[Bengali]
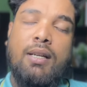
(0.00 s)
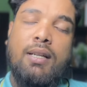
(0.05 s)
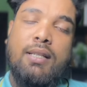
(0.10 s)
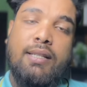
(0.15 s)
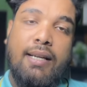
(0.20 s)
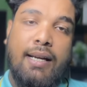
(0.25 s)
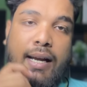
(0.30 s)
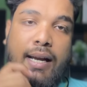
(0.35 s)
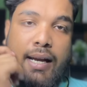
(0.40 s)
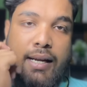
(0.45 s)

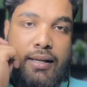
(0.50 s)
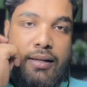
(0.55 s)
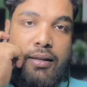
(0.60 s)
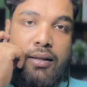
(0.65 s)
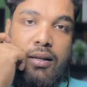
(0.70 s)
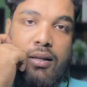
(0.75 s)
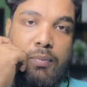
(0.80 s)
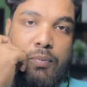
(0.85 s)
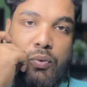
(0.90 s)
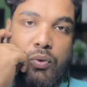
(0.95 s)
যে
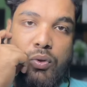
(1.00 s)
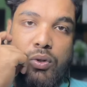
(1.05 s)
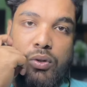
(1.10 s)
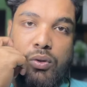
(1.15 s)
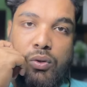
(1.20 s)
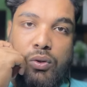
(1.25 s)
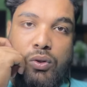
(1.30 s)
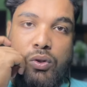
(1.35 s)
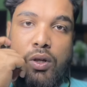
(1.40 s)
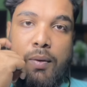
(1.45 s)
ক্রাইটেরিয়াটা পূরণ
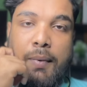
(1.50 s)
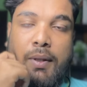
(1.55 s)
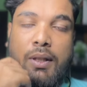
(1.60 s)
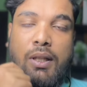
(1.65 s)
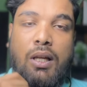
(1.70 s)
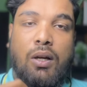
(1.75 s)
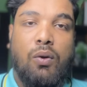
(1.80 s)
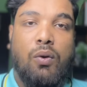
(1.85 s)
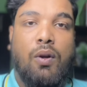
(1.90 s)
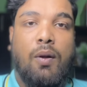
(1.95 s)
করতে হবে
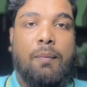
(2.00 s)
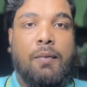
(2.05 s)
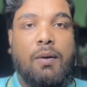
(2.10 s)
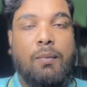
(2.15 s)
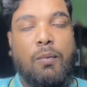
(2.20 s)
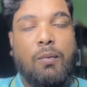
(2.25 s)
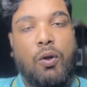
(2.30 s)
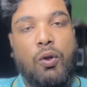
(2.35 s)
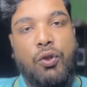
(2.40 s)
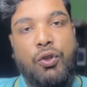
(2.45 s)
তা হলো আপনার
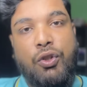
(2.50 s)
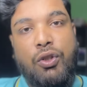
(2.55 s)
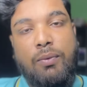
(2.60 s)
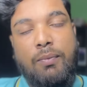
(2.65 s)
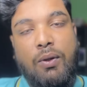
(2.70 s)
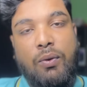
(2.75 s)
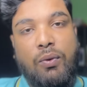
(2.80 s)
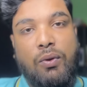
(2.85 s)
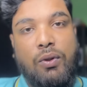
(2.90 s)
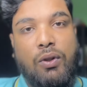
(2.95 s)

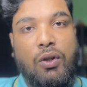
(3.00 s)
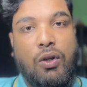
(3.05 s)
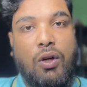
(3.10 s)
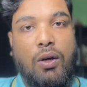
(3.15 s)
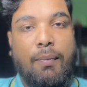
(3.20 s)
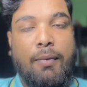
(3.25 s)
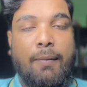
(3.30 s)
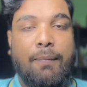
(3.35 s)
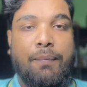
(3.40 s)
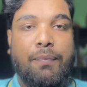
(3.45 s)
বয়সসীমা হতে
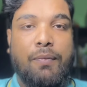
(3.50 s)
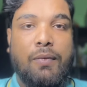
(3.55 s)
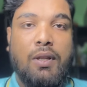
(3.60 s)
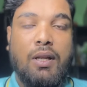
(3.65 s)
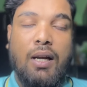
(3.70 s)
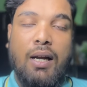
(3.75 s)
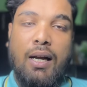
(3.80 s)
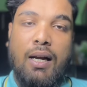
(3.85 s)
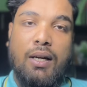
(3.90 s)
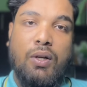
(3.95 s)
হবে
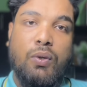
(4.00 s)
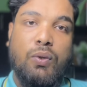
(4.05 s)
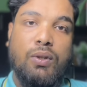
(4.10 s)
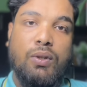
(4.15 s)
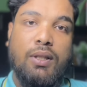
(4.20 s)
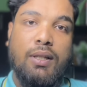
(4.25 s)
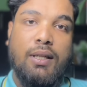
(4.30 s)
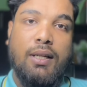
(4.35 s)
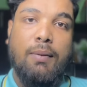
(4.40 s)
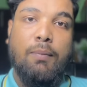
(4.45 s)
আঠেরো
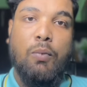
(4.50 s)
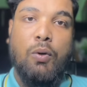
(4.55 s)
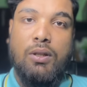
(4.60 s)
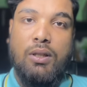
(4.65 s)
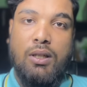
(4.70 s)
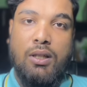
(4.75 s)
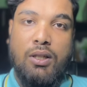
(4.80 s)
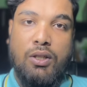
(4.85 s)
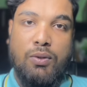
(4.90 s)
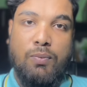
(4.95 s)
থেকে
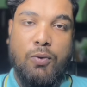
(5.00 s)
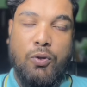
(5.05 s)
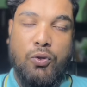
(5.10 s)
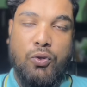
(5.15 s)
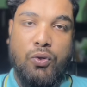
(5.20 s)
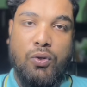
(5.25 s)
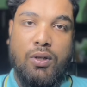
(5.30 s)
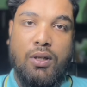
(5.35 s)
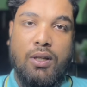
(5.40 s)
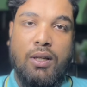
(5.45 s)
পঁয়তাল্লিশ বছর